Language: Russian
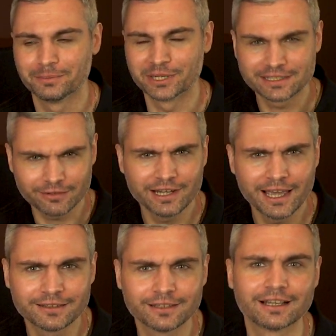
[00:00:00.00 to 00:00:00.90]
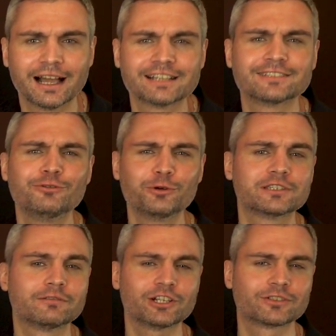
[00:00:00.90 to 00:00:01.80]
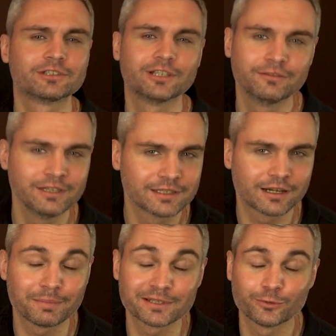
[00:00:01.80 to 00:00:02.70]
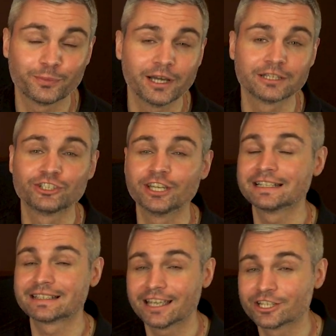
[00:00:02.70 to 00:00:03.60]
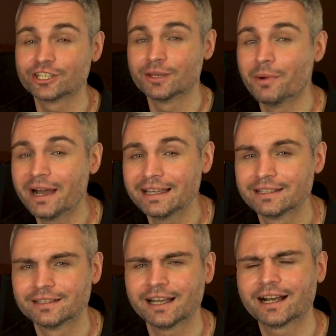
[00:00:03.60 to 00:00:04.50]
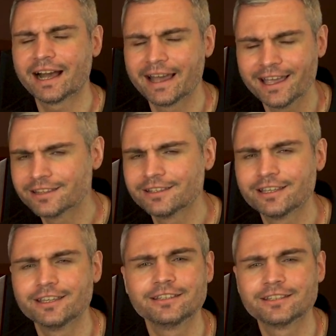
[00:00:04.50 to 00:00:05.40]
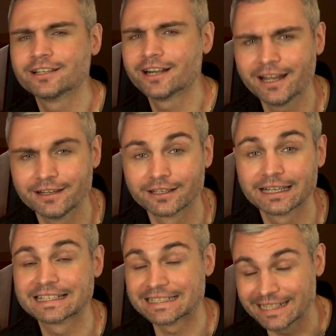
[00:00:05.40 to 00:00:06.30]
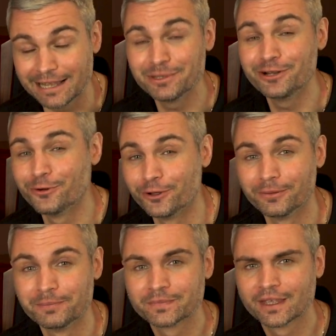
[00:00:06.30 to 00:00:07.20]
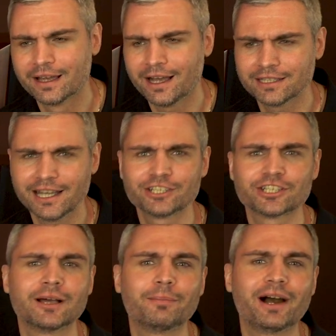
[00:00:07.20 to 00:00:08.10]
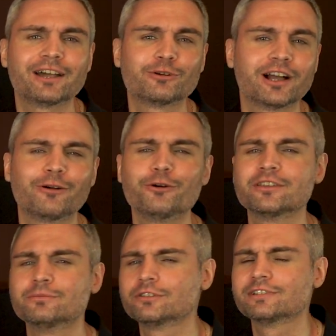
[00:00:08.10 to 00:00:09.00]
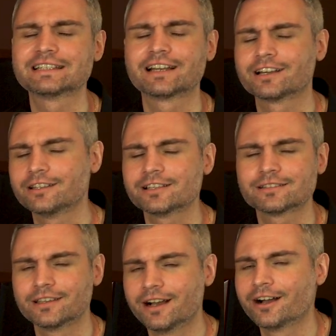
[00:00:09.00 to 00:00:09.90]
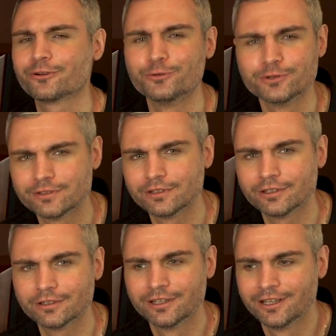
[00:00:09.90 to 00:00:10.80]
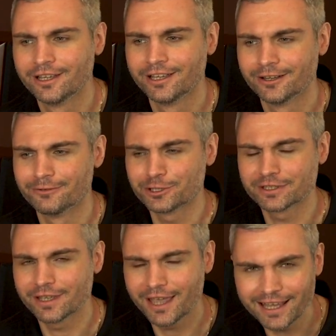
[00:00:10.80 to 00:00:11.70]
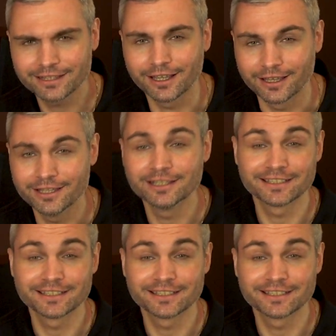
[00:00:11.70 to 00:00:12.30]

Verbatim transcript: Представляете, как звук из вашего телевизора поступает через HDMI на high интегральник за миллион? а дальше на пару какой-нибудь высококлассной акустики. Вот это и